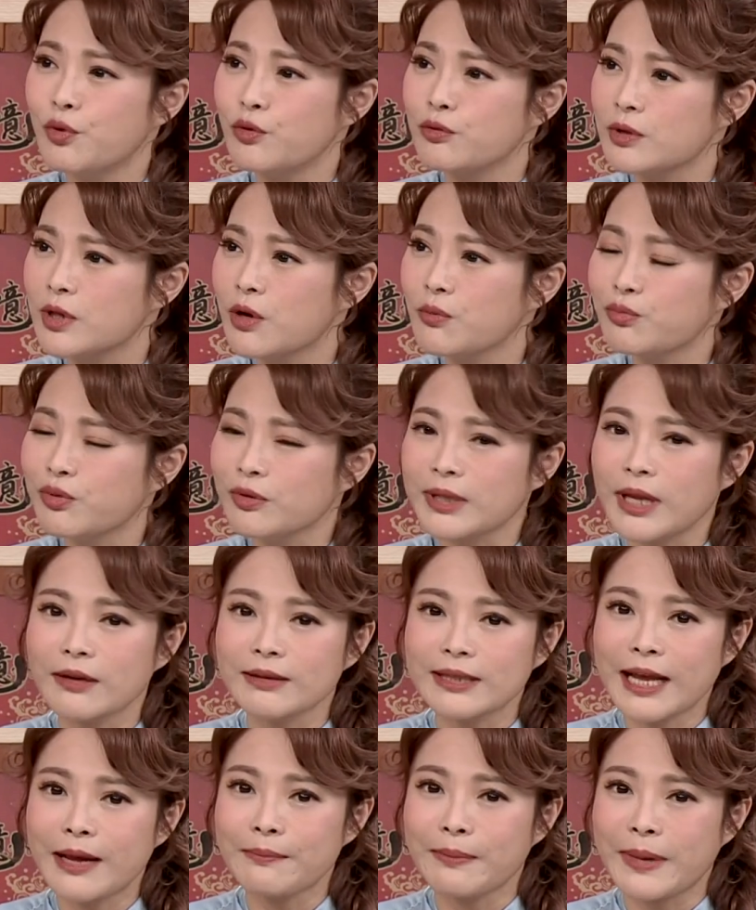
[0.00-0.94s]
补充不到
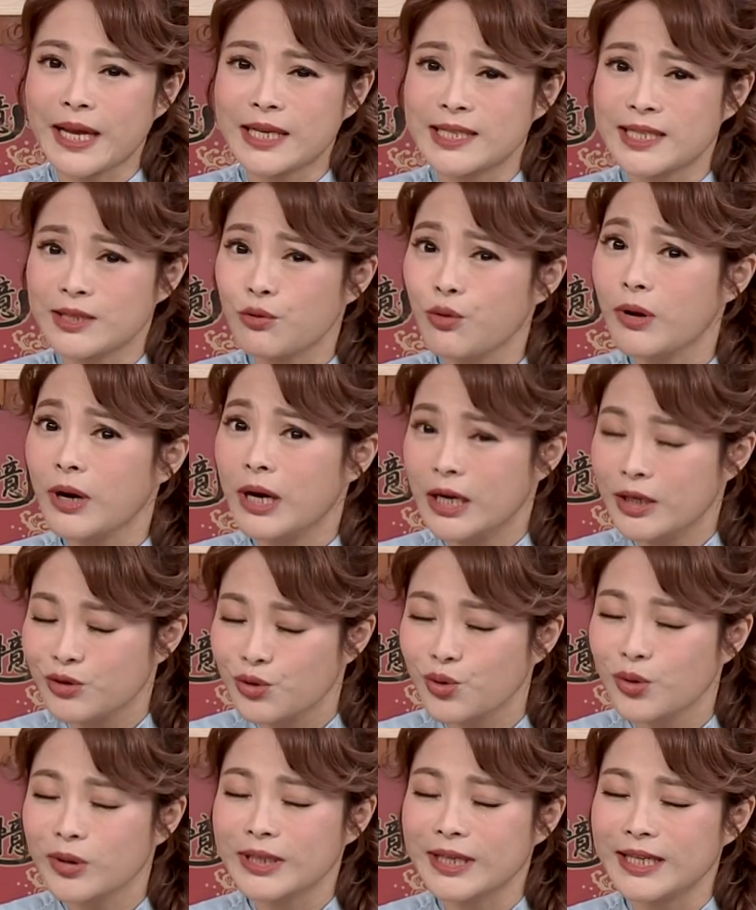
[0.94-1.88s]
蛋白质或
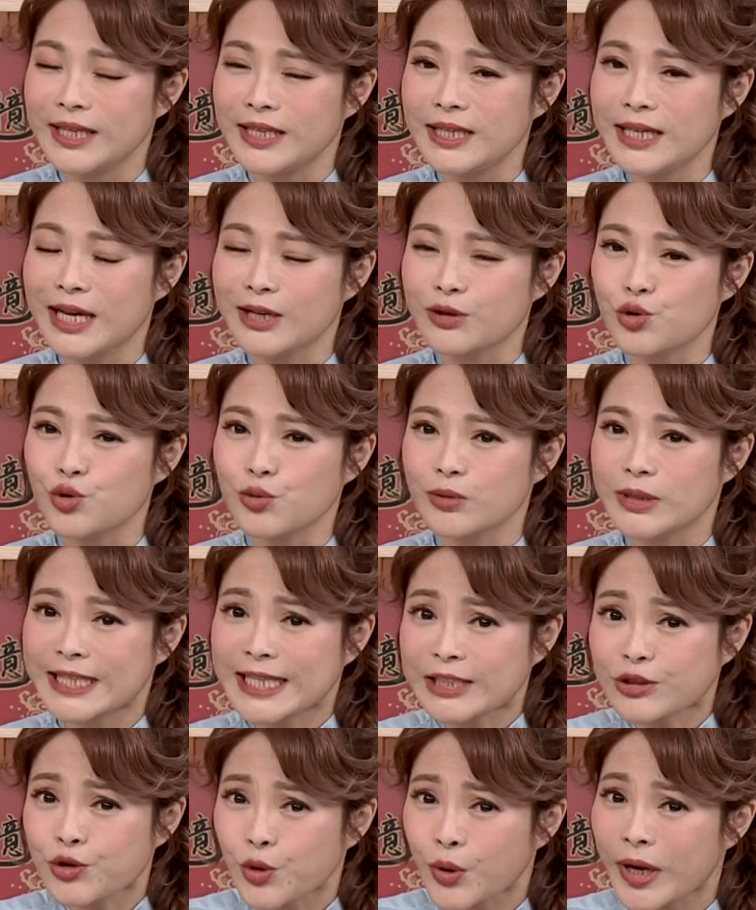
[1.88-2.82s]
很多的营养素
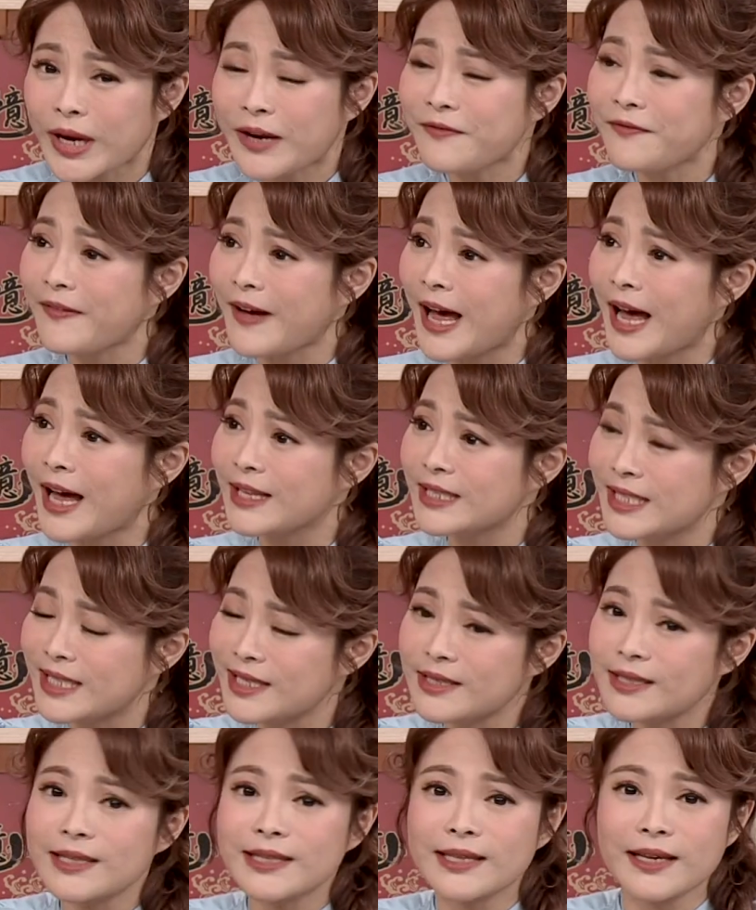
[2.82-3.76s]
缺乏，
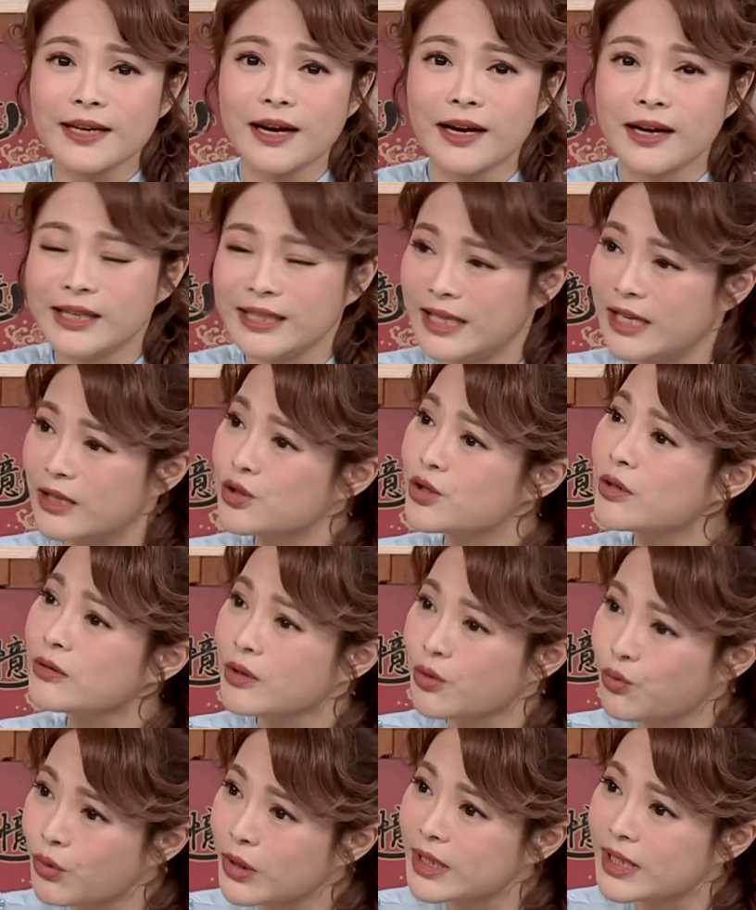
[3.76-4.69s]
其实这是一个很严重
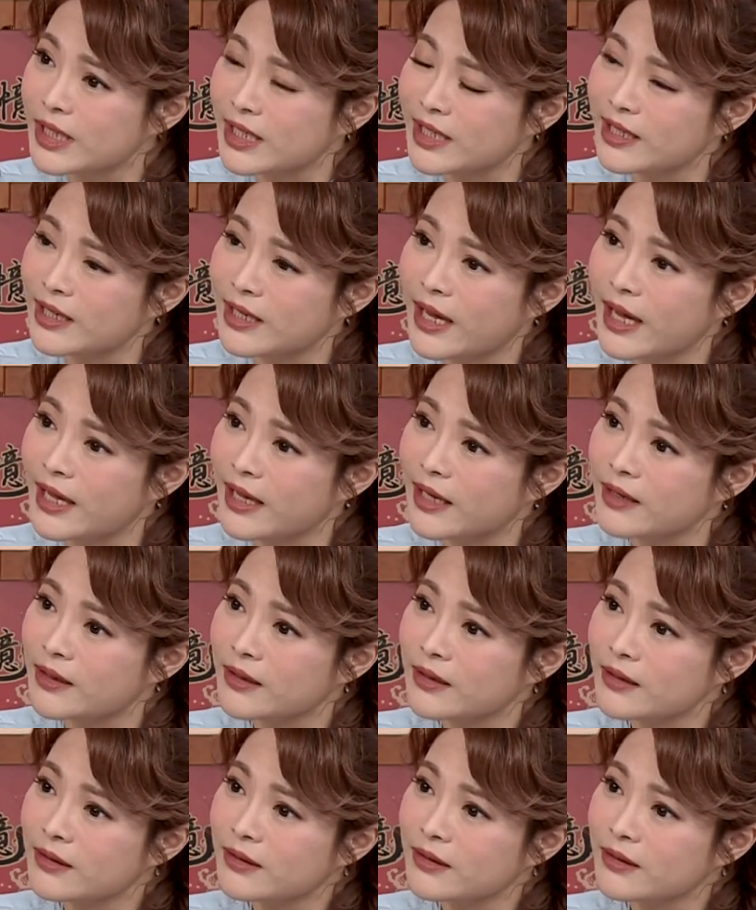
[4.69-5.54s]
的问题耶。